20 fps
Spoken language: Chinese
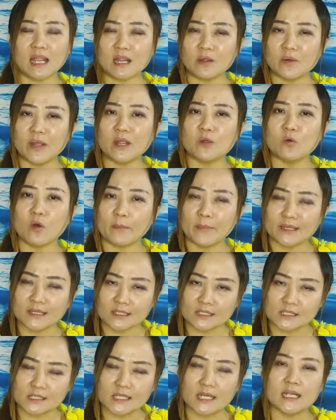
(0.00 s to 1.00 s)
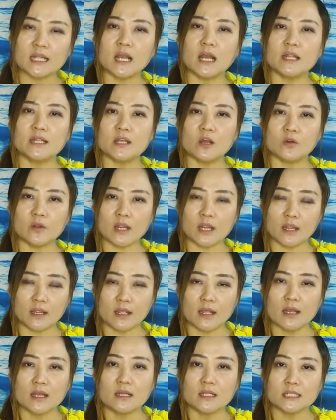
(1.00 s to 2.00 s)
因为我们的心很容易
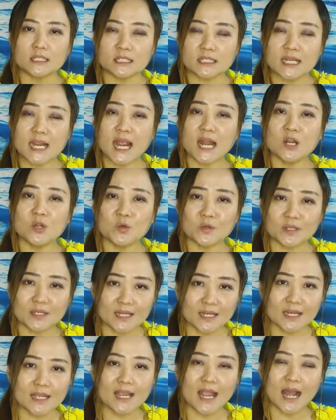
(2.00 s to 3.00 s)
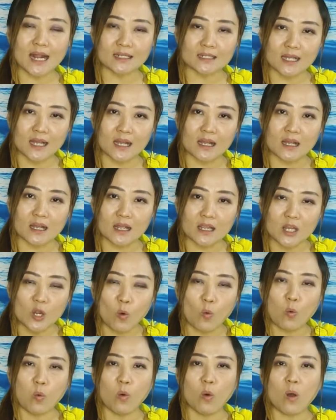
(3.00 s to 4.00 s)
陷入各样的
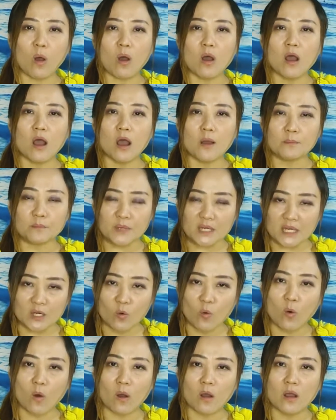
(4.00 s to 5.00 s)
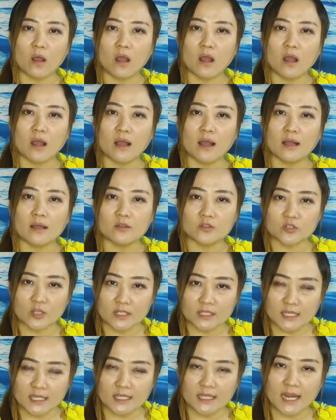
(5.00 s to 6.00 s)
诱惑、迷惑。
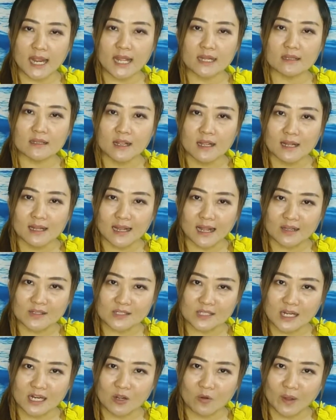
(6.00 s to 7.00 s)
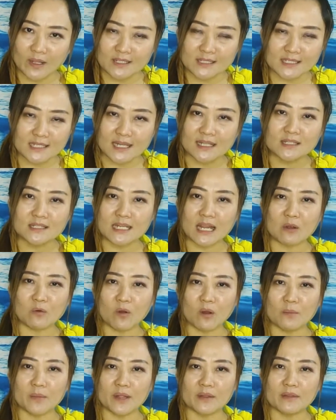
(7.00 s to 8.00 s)
所以今天让神的话警戒
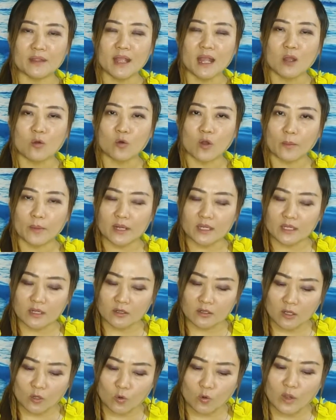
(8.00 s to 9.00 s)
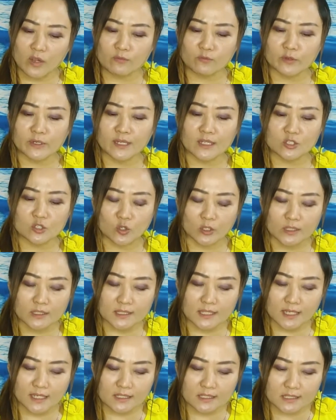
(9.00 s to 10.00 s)
我们，我们能够恢复一个
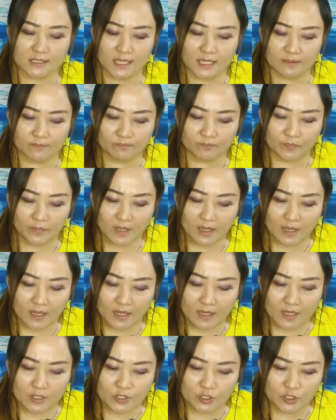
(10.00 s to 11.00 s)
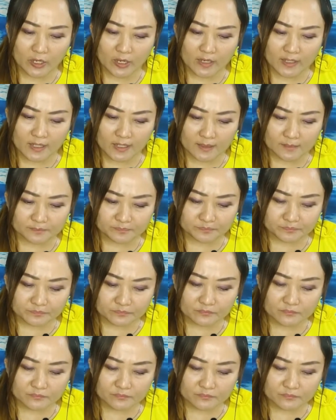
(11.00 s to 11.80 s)
纯洁的心。最后一个，